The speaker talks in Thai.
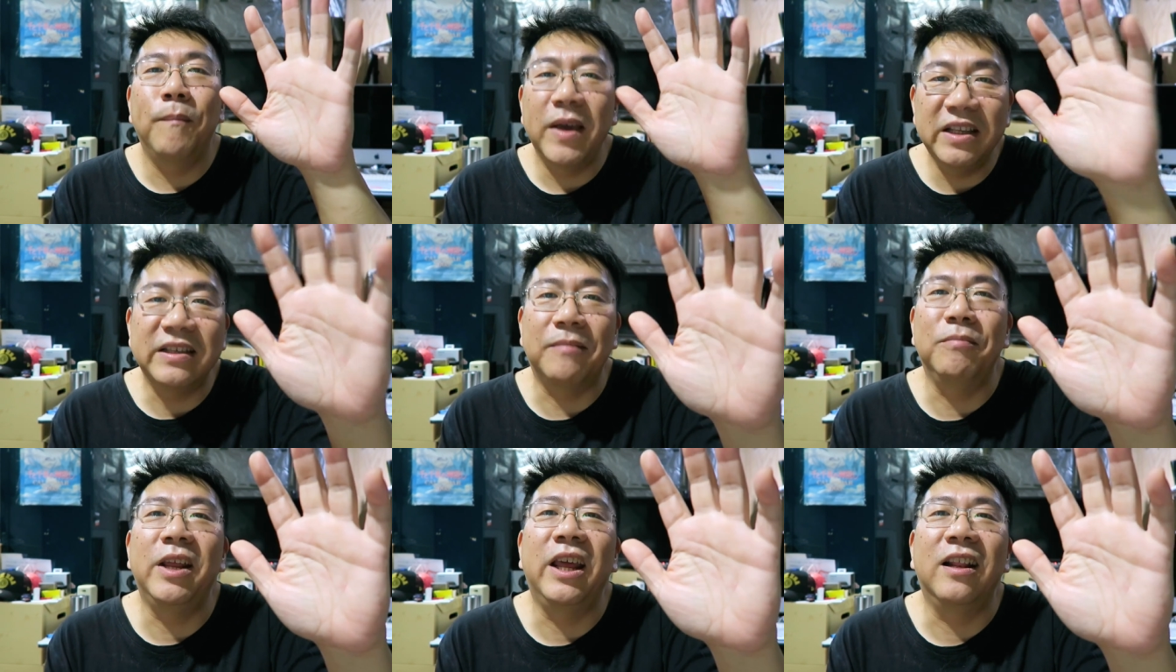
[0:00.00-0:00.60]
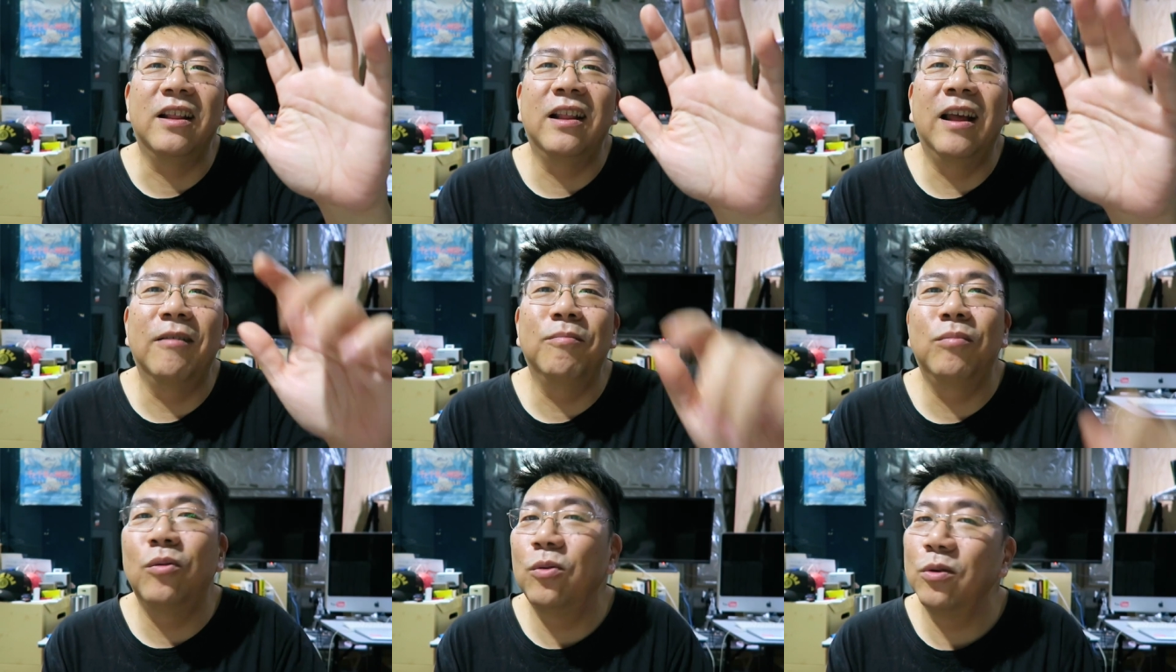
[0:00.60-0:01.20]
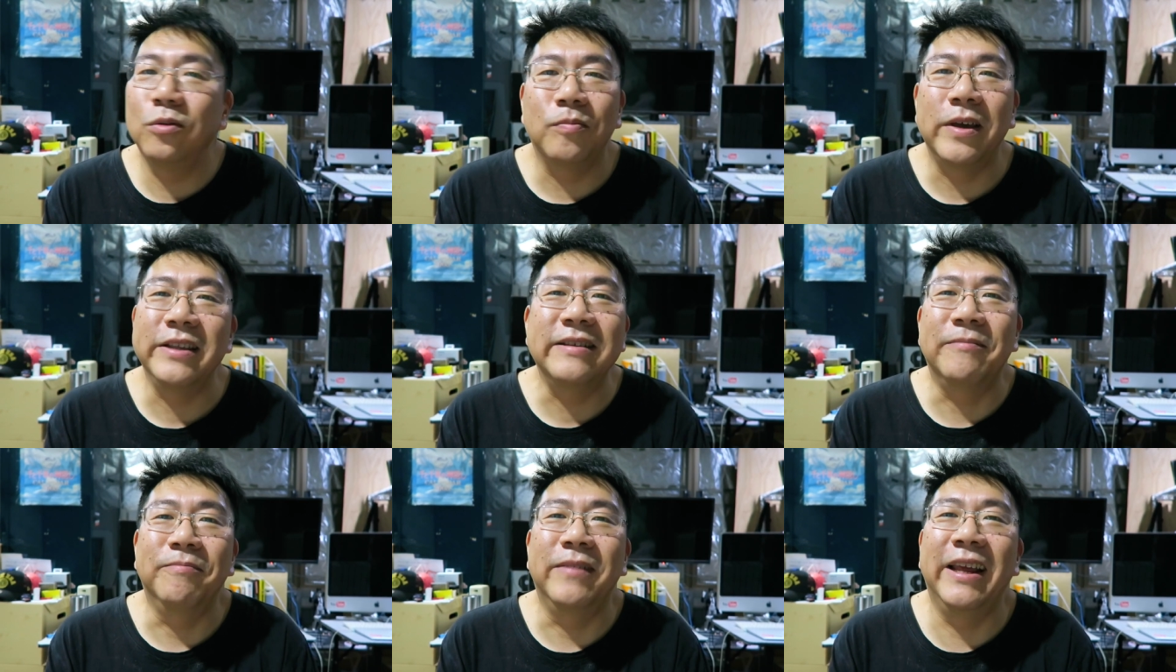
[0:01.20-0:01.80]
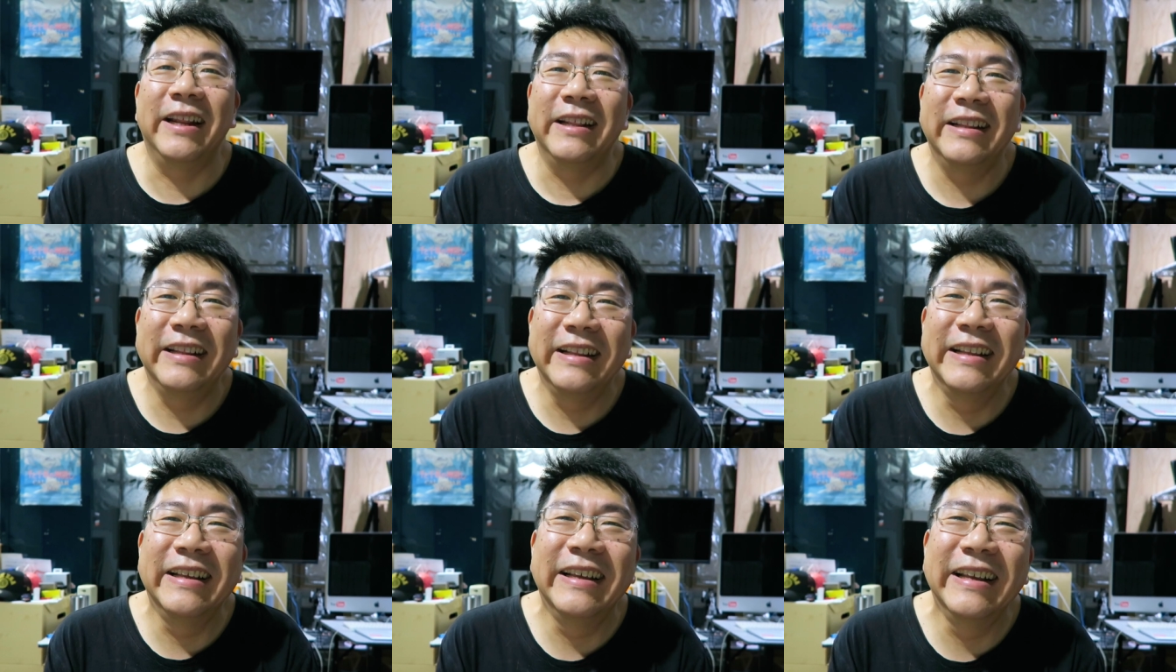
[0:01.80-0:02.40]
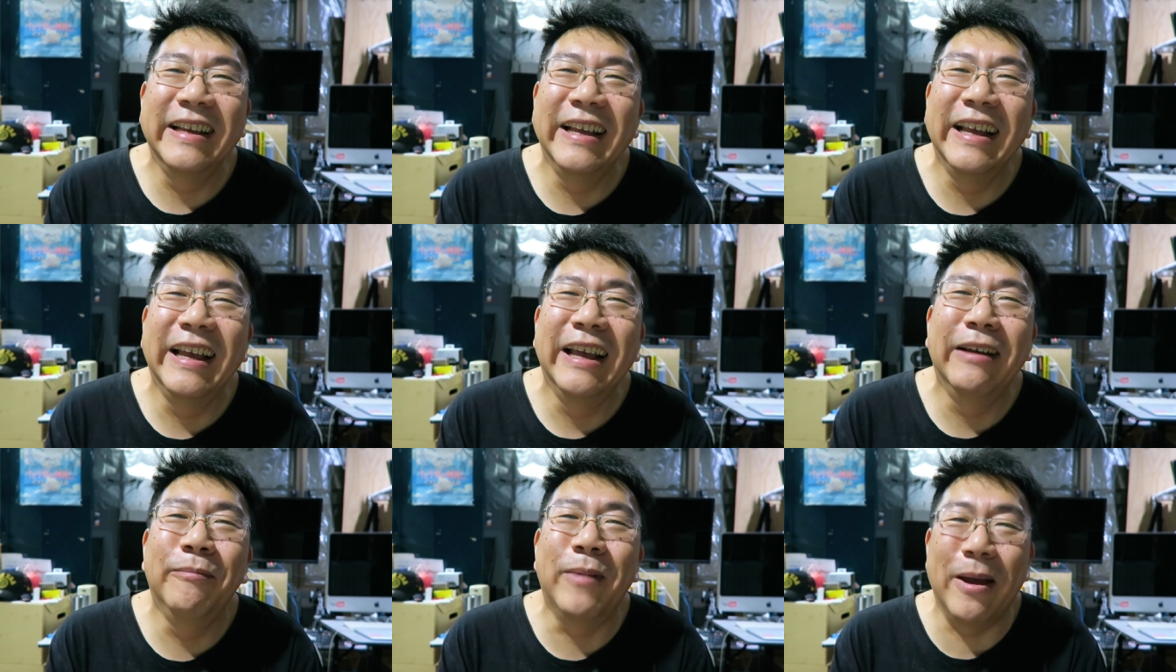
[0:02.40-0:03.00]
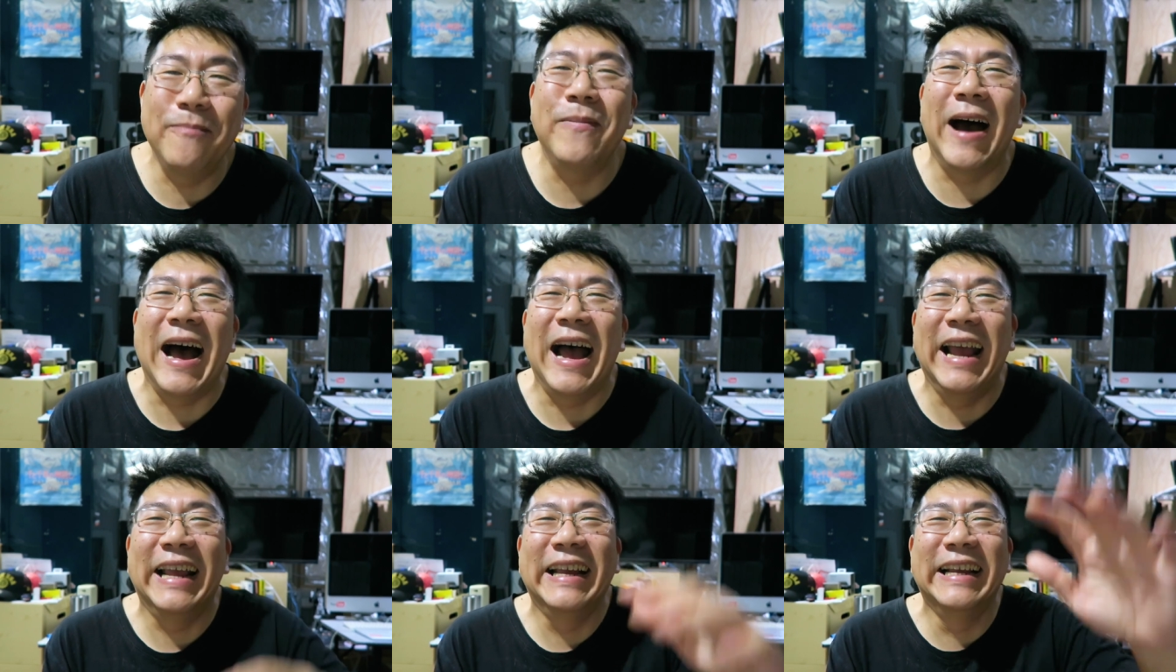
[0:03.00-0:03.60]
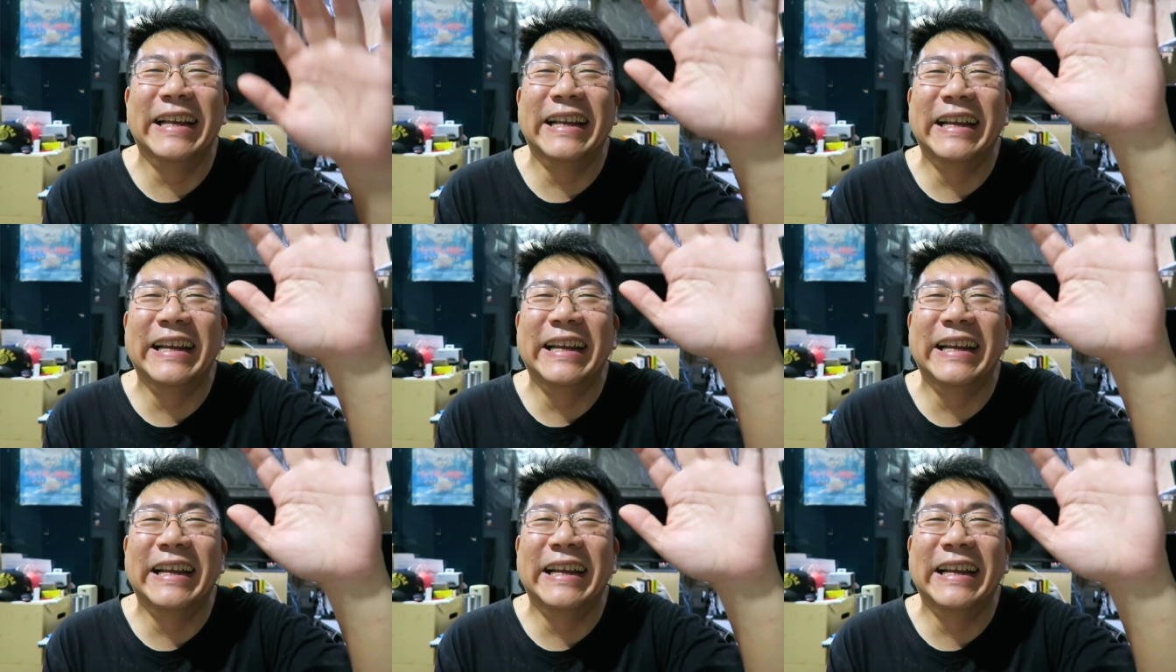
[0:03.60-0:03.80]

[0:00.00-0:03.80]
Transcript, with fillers: ไม่สำเร็จพูดไม่สำเร็จบ๊ายบาย